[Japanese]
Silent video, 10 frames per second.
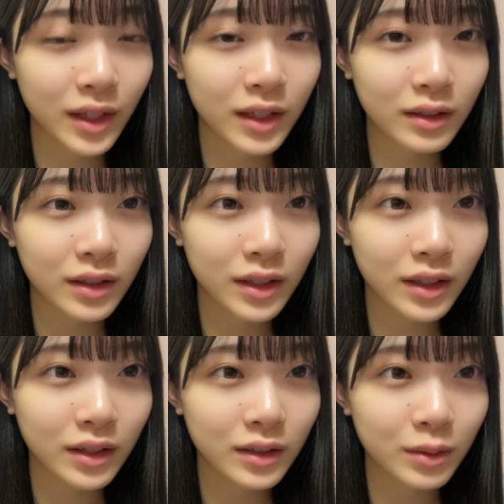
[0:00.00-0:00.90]
ハートあり
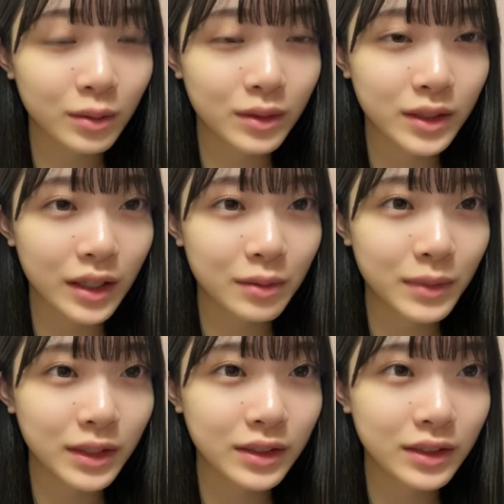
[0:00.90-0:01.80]
がとうござい
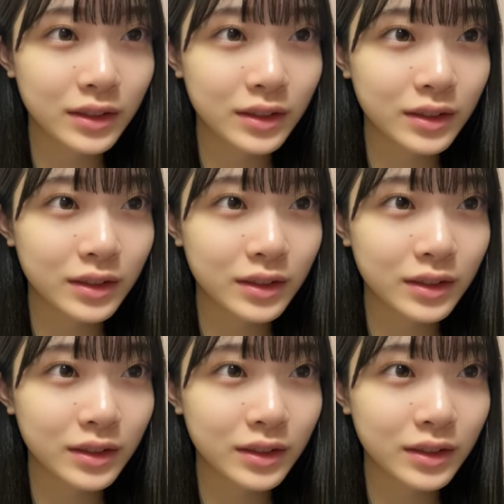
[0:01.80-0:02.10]
ます